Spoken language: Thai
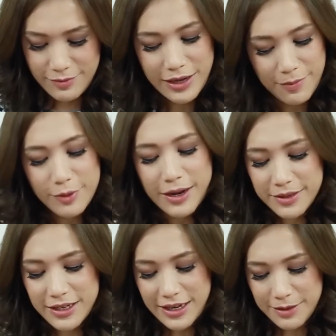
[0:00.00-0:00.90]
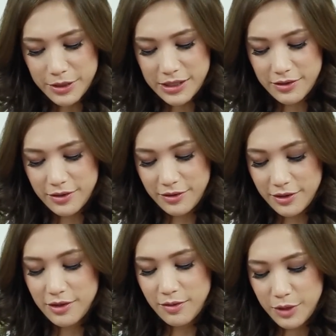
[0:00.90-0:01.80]
เวลาพูดคำนี้ทีไรมักจะนึก
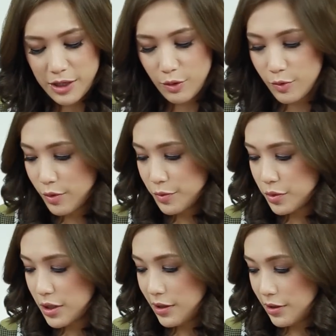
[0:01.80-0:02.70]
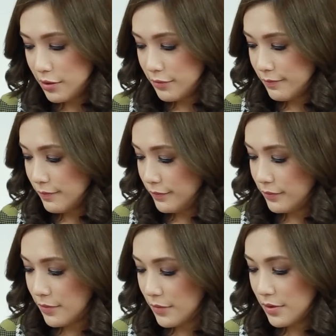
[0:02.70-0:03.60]
นึกถึงพี่โน้ตอุดมที
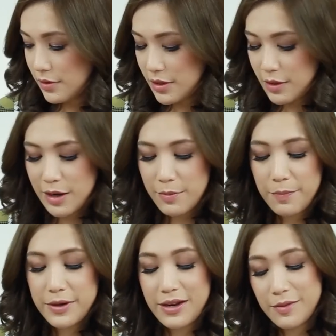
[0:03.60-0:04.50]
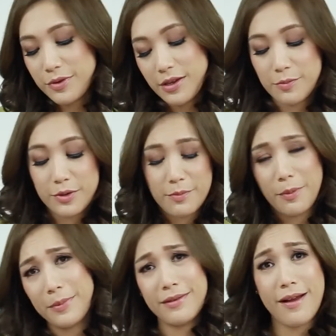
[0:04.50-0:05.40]
ที่เวลาบอกไปเด็กกับผู้หญิงผู้หญิง
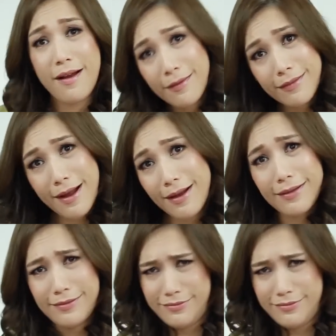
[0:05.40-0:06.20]
มันน่ารัก